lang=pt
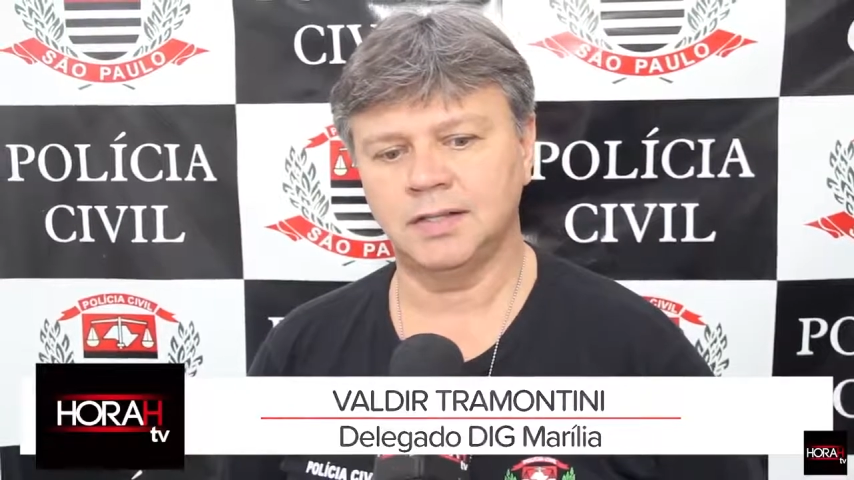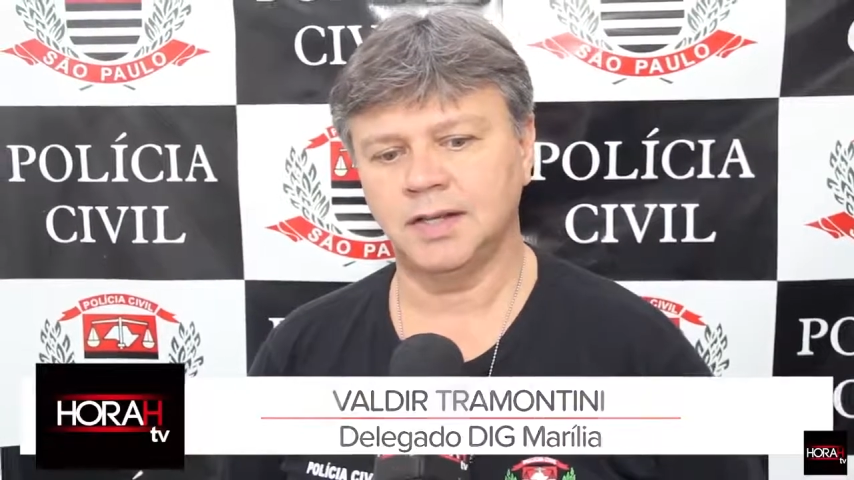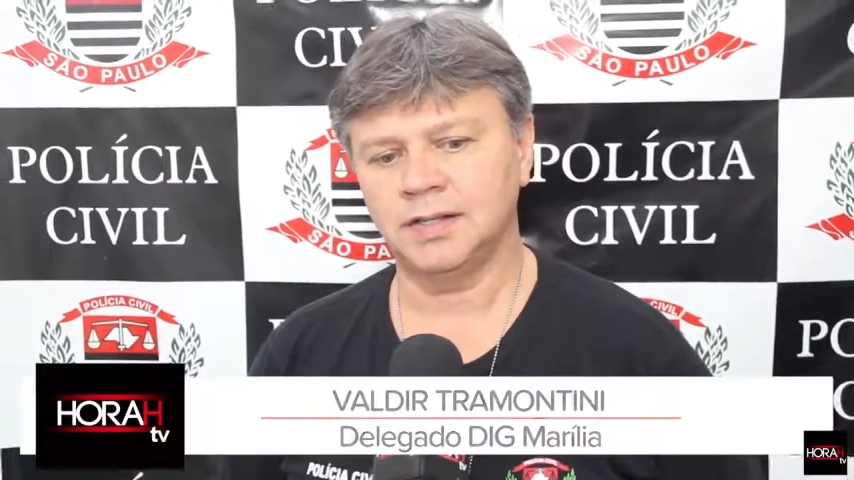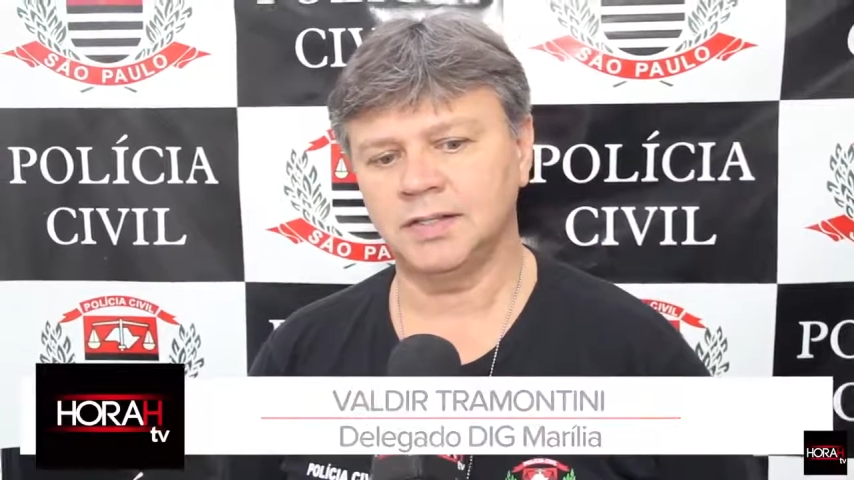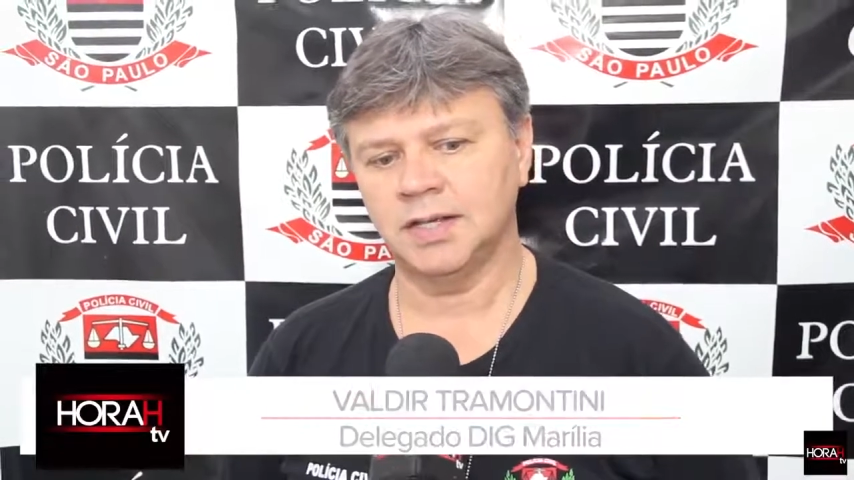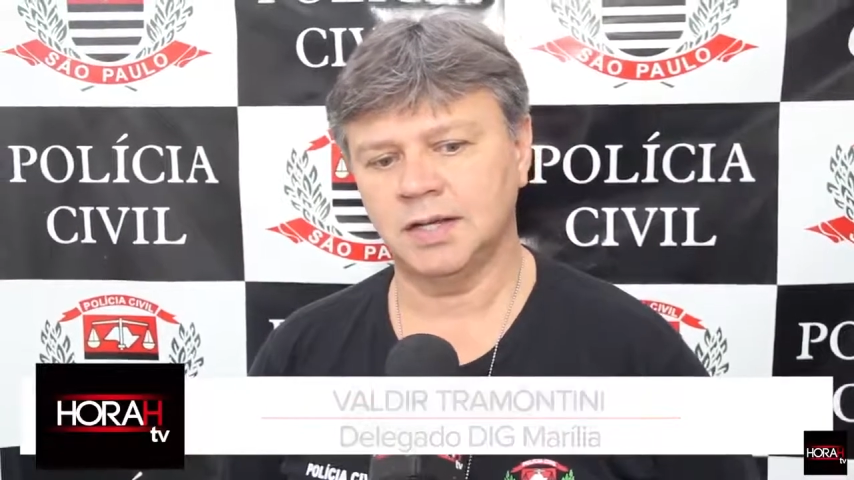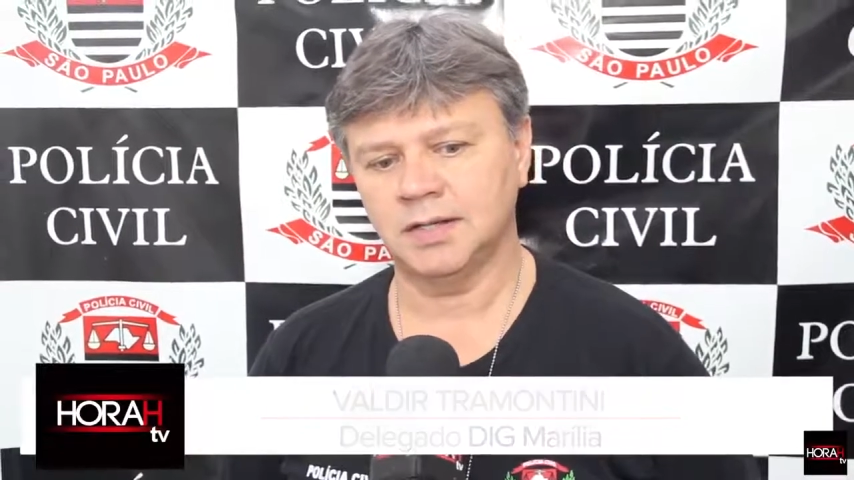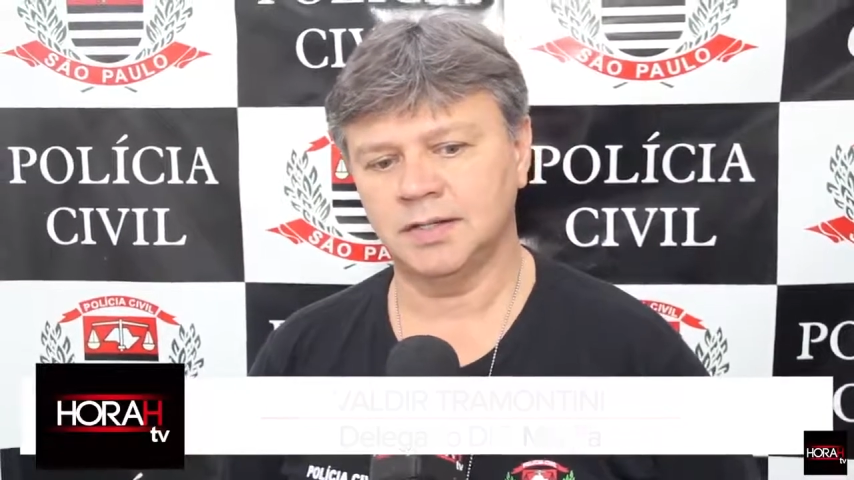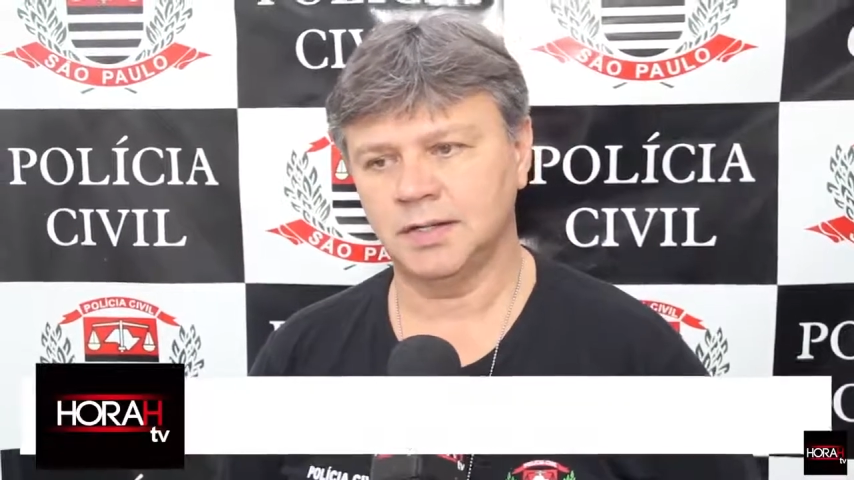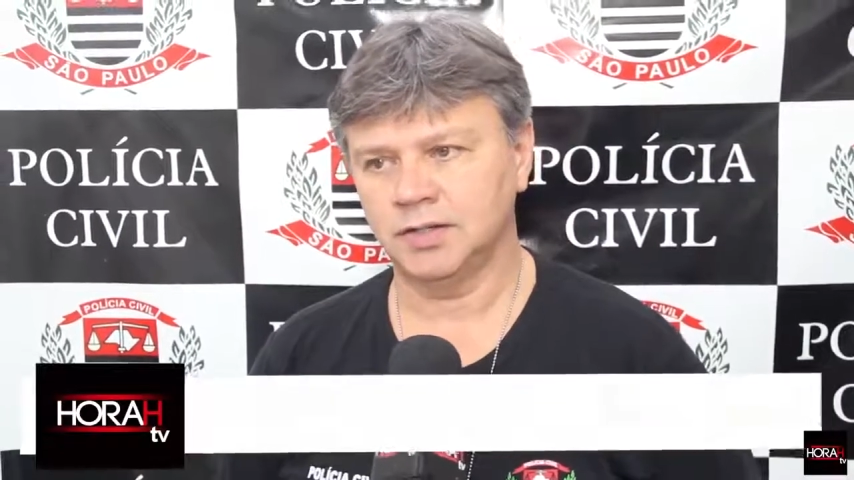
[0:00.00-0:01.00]
Desde
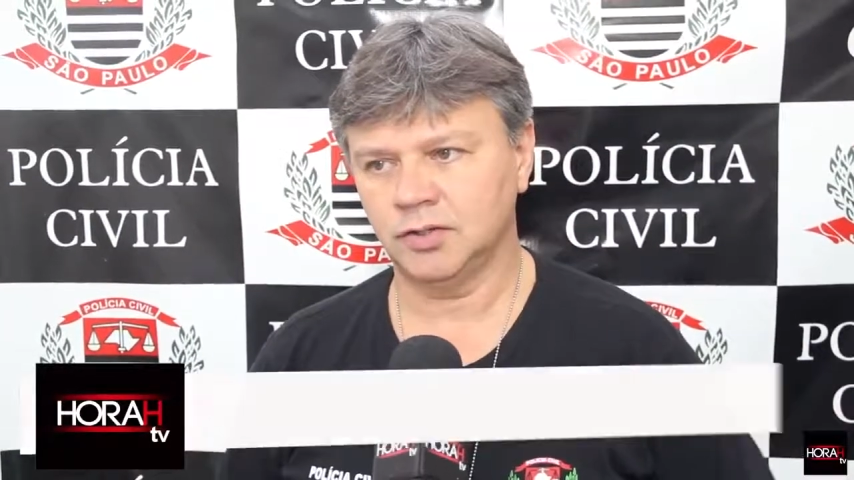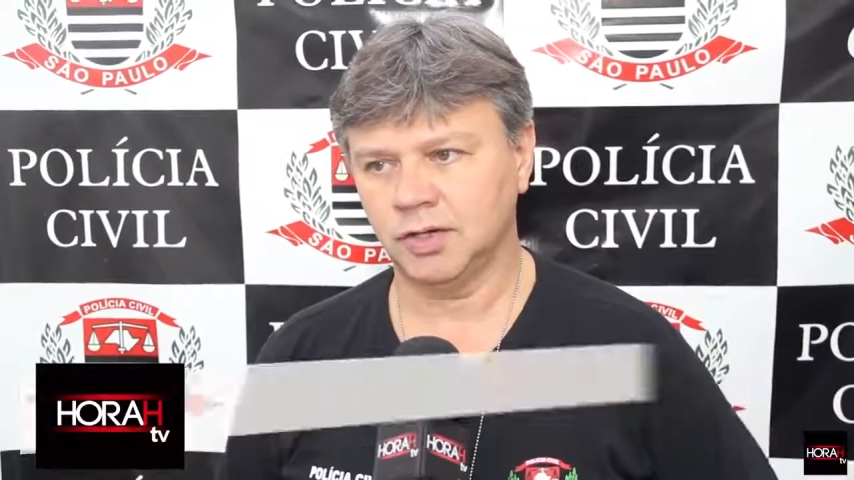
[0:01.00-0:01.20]
as 6